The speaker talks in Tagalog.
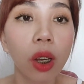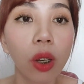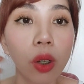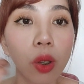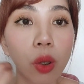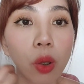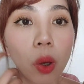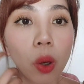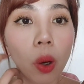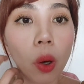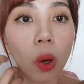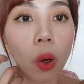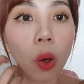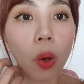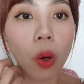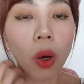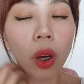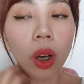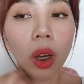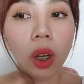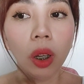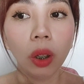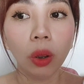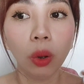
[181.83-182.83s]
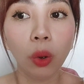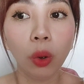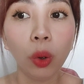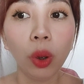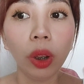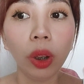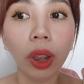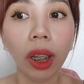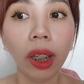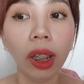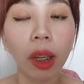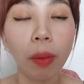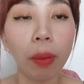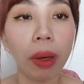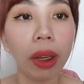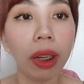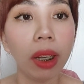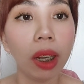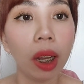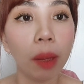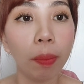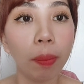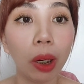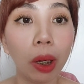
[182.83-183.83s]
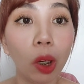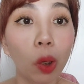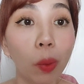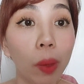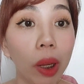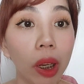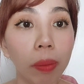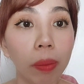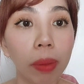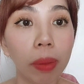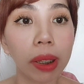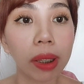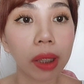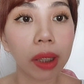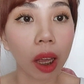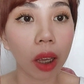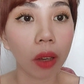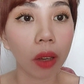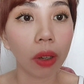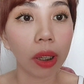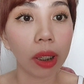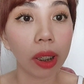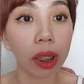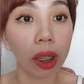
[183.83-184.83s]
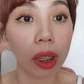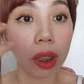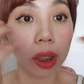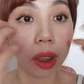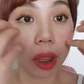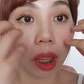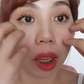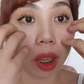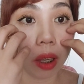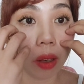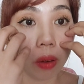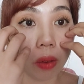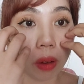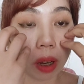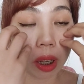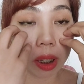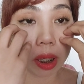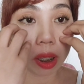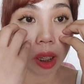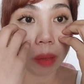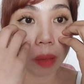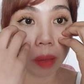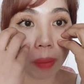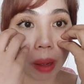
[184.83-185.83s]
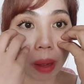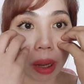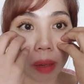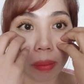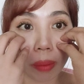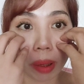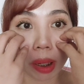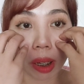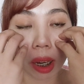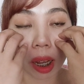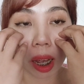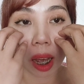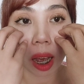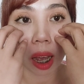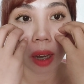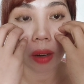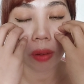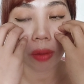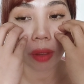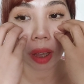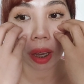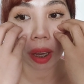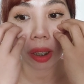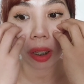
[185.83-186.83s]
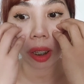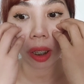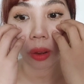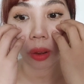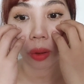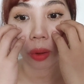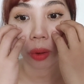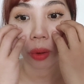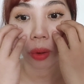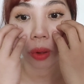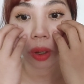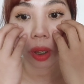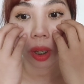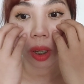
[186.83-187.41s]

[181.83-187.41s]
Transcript: So, good thing naman na pag lumalabas tayo is hindi yung as in parang may nakaano tayo dito,